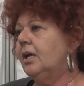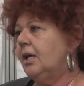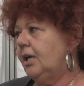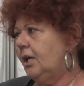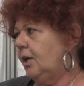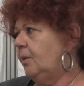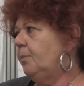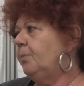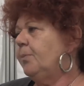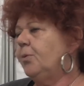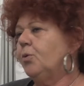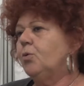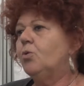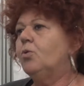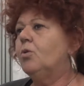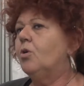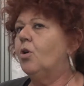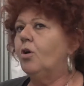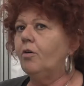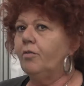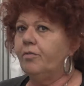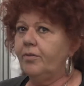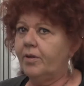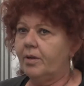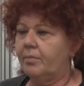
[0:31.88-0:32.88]
In più
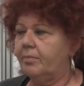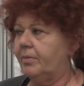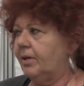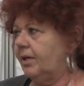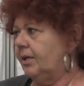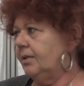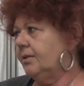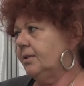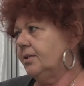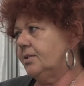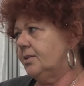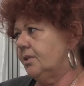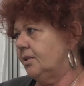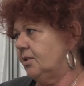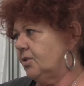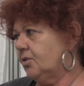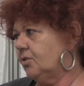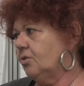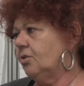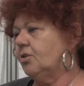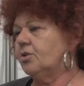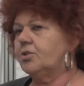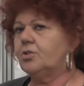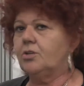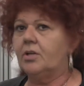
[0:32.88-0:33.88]
ovviamente c'è il
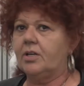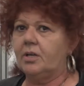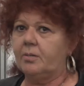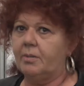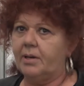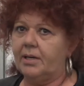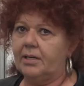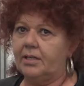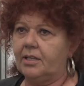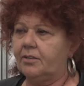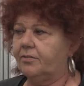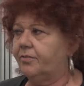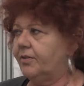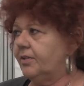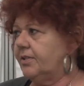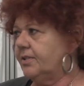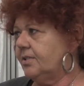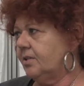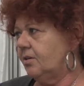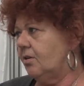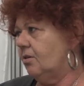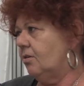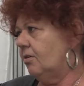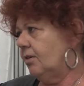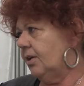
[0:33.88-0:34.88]
discorso animali
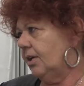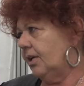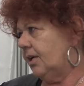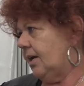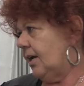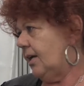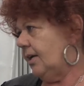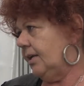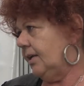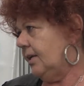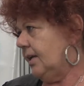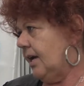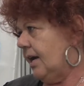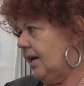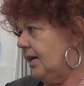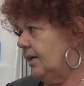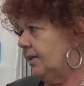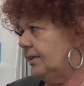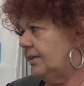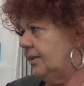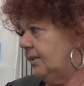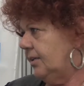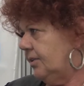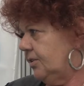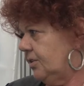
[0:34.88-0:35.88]
d'affezione, cani,
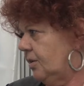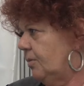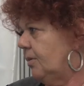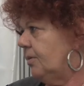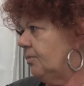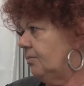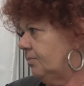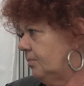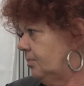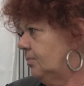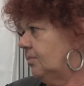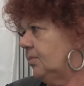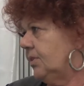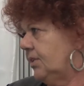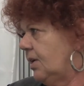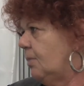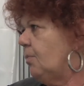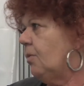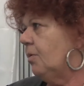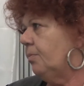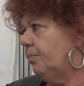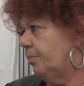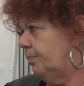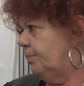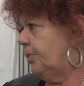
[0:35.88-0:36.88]
gatti, insomma
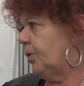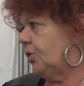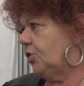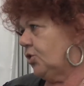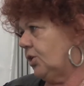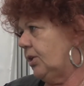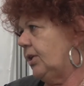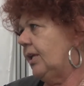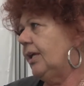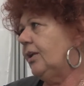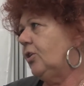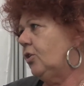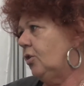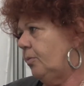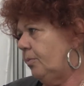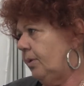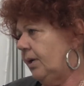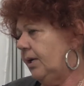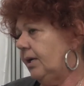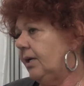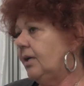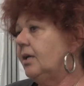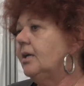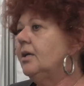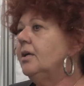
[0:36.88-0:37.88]
stiamo procedendo
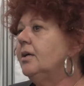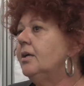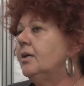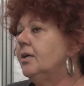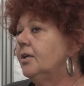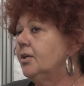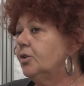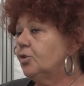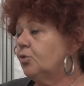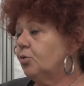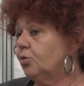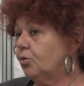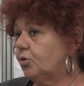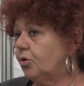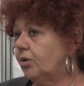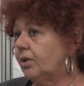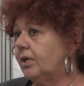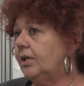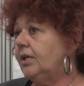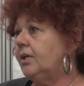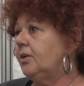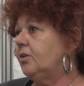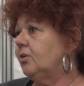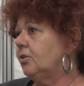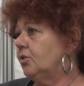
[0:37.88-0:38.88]
bene. Su
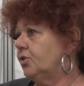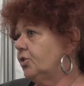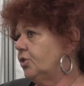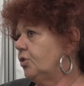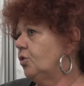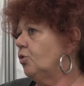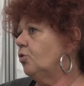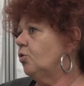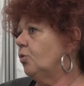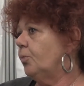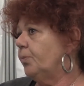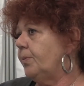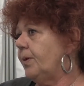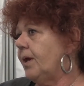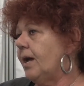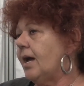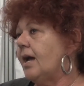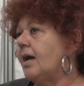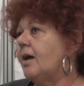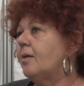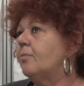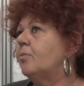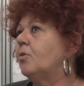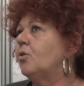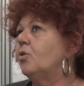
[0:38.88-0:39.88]
Torino ci
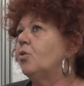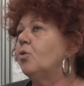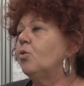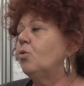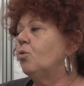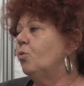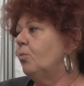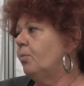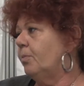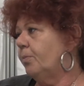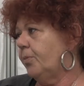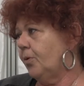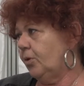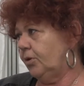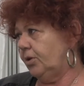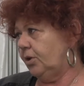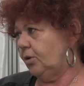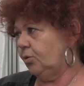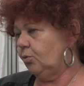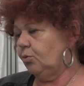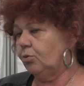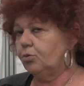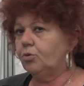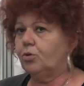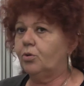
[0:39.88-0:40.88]
occupiamo un po'
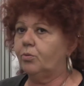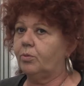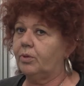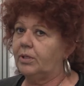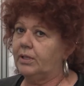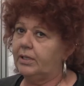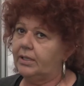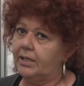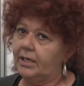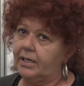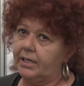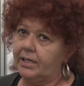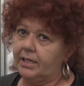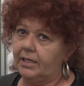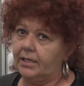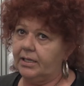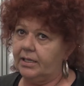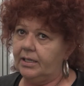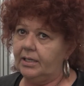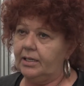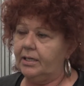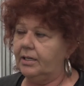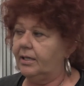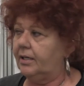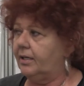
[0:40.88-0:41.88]
di tutto, quindi dai
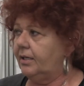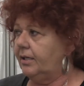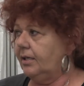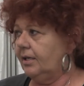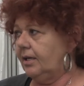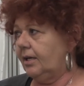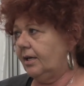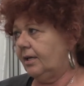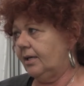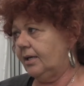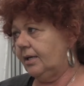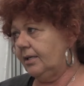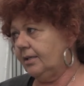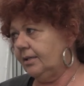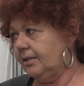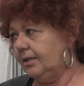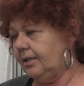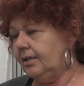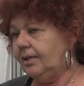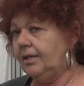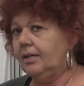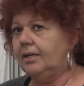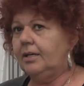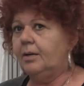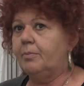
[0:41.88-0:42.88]
canili ai
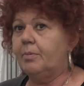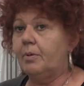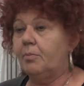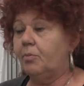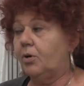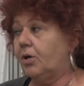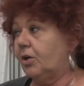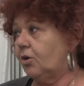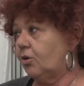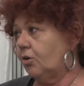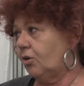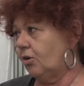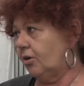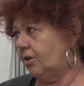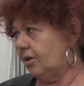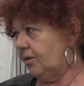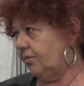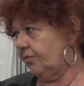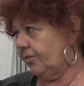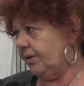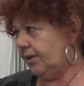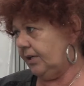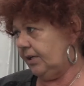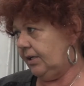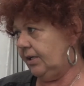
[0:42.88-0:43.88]
gattili, abbiamo le
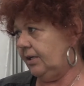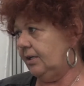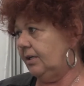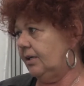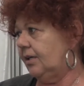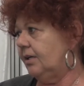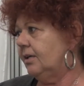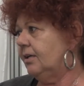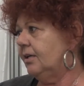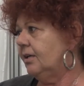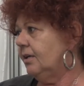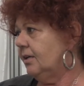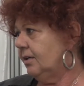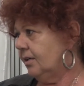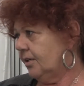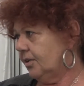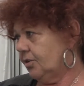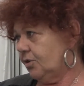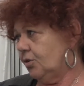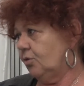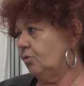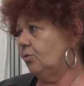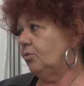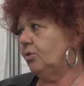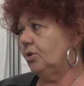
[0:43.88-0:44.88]
colonie feline che
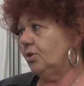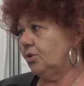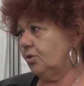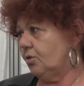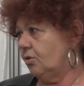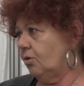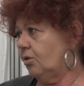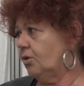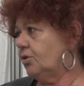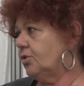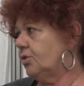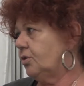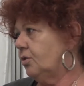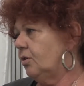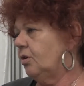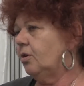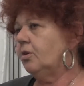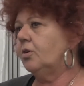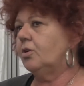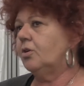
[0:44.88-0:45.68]
sono un discorso